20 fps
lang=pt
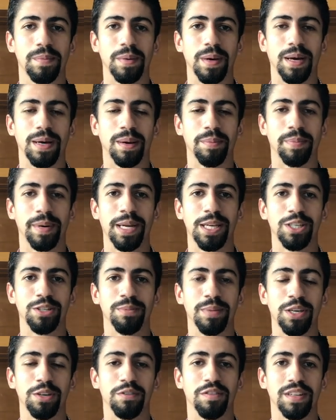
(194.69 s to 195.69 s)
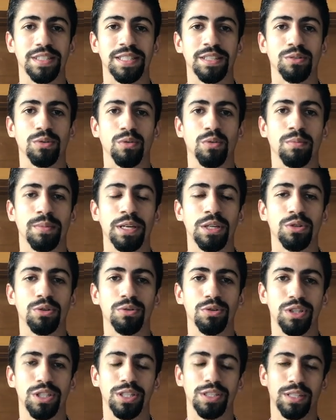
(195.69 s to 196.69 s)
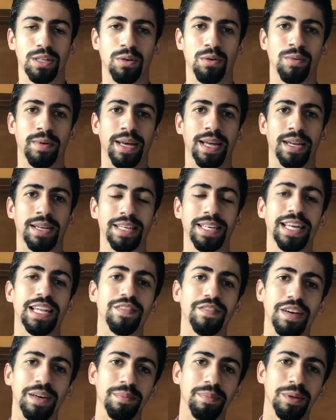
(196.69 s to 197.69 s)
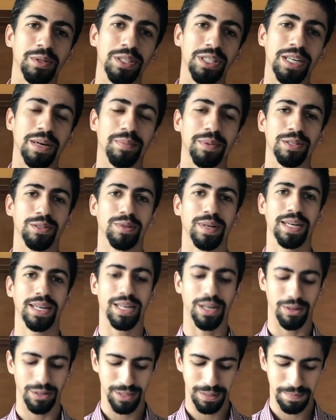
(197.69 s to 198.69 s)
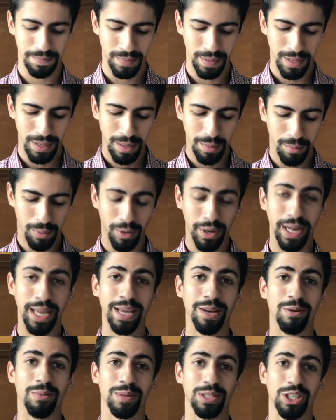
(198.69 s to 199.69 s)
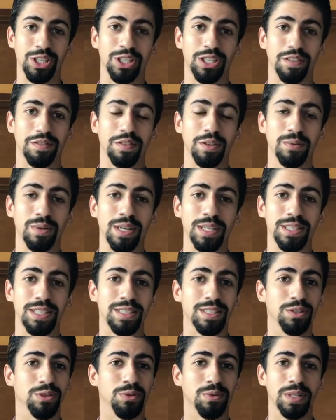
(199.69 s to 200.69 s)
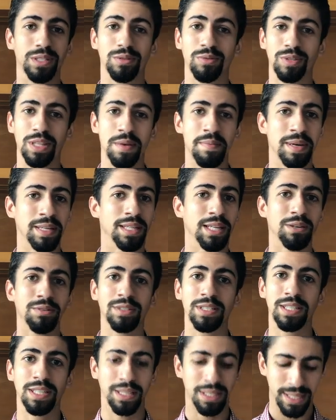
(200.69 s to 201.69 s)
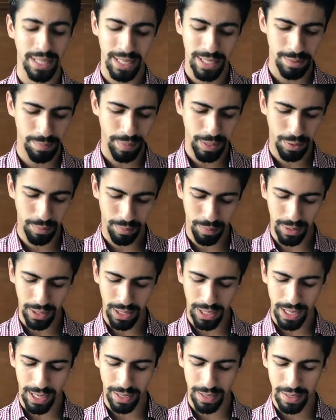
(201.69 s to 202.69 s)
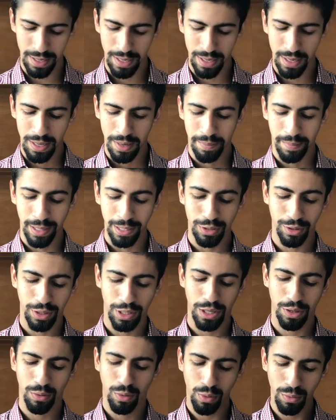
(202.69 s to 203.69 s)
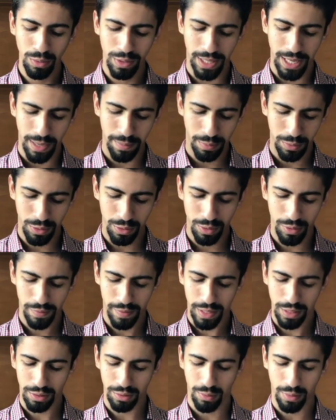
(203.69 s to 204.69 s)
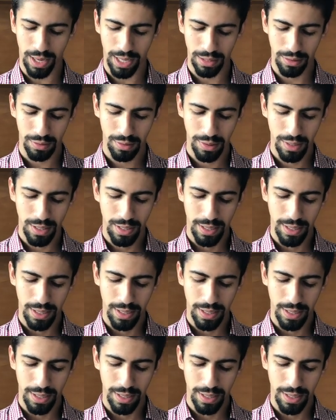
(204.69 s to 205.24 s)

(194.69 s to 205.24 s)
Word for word: aparentemente fazendo alguma injustiça com ela e ela vai pleitear pela sua causa Porém, como a gente já viu antes, esse juiz não teme a Deus e nem tem respeito por ninguém. Mas só que com o tempo, diz o verso 4,